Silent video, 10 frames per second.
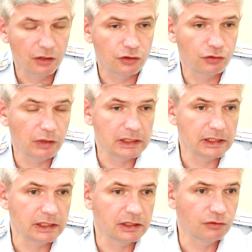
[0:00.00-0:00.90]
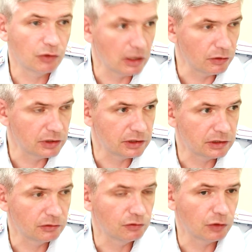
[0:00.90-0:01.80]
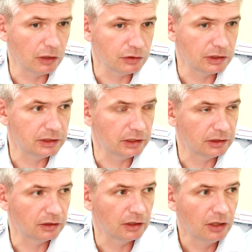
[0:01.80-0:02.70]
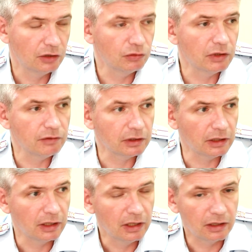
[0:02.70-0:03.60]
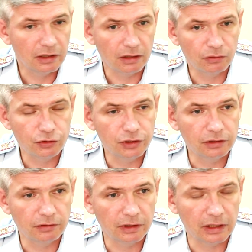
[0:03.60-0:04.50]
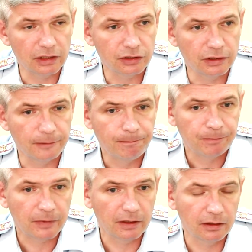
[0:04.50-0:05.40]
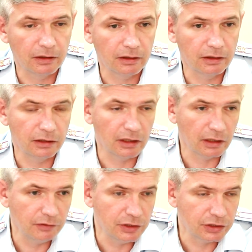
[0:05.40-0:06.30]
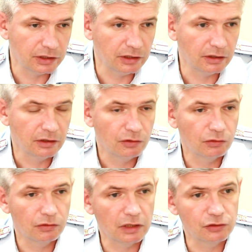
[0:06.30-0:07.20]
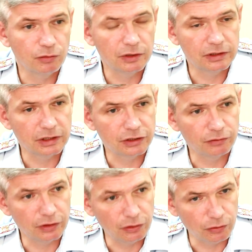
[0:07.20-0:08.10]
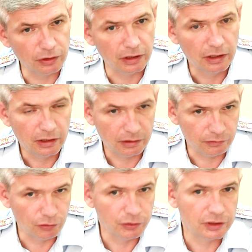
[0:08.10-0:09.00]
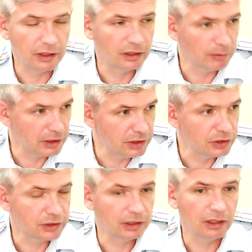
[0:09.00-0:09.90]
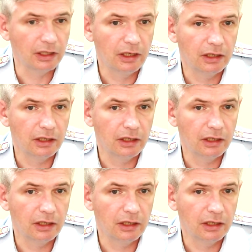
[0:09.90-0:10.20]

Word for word: Что касается двухколесной, двухколесной техники, ну, наверное, э, учитывая, конечно, э, географические особенности нашего региона, в том числе и климатические,